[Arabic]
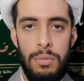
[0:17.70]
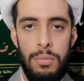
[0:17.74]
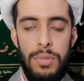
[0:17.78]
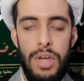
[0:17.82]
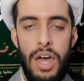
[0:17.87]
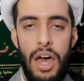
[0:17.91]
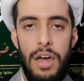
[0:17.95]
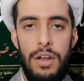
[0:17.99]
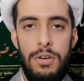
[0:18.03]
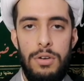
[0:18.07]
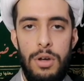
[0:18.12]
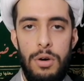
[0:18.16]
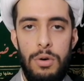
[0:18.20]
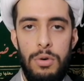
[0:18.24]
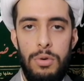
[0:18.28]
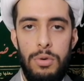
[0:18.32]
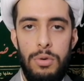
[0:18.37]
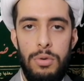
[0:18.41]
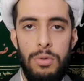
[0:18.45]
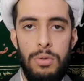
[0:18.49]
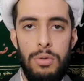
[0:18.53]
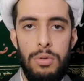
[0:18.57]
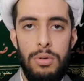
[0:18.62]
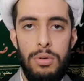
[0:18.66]

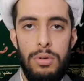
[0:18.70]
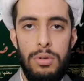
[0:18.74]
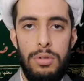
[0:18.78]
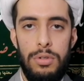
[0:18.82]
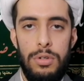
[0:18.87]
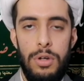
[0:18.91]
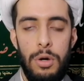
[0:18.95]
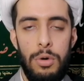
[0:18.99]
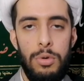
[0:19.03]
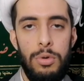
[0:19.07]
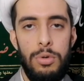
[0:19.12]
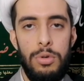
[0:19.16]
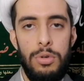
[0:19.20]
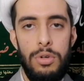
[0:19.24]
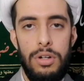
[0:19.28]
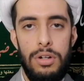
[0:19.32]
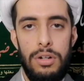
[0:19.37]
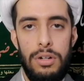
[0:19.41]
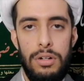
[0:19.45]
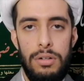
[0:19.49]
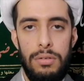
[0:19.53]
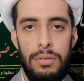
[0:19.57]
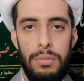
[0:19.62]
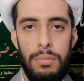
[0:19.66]
بأنه
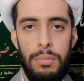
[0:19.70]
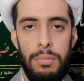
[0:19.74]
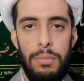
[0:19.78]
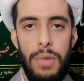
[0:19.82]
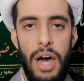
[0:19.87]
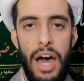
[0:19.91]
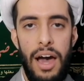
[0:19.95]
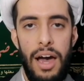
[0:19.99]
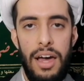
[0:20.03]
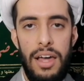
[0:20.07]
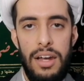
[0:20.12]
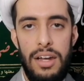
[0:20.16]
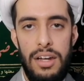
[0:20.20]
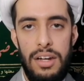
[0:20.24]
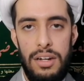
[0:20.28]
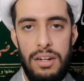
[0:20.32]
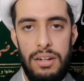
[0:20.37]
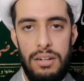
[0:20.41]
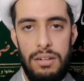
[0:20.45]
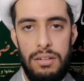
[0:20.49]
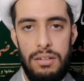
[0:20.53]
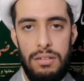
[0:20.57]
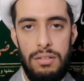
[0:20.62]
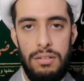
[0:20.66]
يكون محل
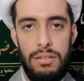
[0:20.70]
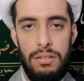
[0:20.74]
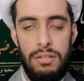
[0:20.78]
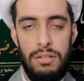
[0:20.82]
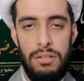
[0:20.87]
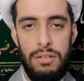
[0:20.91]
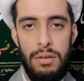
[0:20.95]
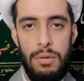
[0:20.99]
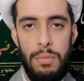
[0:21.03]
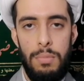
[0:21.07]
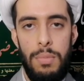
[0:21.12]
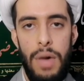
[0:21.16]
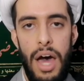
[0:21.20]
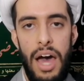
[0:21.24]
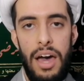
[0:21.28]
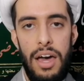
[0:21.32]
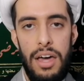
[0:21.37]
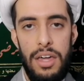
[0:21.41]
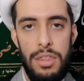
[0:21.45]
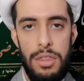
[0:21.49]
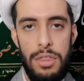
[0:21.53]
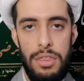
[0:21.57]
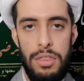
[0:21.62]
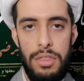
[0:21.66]

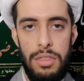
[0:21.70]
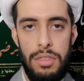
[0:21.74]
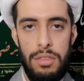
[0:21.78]
بحث